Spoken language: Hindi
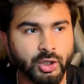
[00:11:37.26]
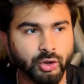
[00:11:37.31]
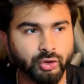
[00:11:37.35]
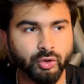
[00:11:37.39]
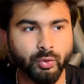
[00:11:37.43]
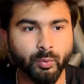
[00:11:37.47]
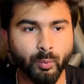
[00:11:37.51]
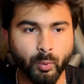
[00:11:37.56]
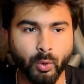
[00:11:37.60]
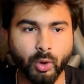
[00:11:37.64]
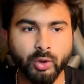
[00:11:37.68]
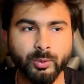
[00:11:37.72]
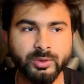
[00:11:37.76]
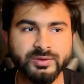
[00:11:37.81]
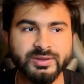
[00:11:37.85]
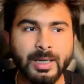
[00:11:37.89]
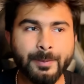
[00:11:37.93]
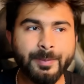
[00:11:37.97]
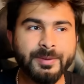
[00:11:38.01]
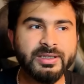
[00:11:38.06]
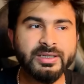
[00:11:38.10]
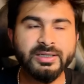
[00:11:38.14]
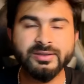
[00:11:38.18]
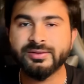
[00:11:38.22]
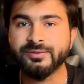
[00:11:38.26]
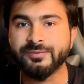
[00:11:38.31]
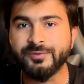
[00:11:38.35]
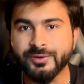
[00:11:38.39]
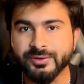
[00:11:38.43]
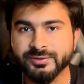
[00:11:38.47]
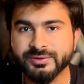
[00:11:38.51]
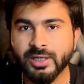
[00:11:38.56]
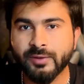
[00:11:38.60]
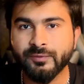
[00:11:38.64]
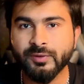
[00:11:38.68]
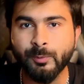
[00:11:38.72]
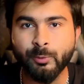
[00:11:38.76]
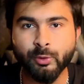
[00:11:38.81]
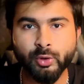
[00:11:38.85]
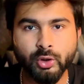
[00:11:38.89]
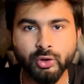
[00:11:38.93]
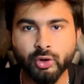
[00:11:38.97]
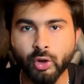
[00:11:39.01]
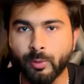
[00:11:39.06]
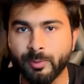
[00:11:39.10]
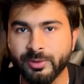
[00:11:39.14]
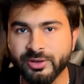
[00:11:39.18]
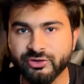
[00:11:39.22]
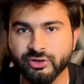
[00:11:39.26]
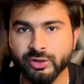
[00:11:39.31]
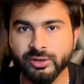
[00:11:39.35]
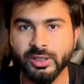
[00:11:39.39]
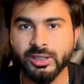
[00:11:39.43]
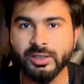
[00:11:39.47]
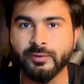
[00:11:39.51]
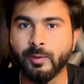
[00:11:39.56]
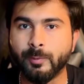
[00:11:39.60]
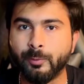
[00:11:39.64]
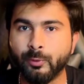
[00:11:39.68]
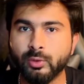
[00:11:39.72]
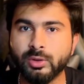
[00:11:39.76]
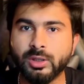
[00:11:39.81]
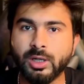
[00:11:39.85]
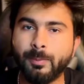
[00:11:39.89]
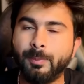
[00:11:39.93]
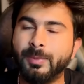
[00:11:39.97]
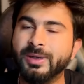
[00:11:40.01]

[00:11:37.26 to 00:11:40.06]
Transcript: सो वॉट वॉज हैपनिंग कि फर्स्ट हाफ का पूरा डोमिनेशन था लिवरपूल का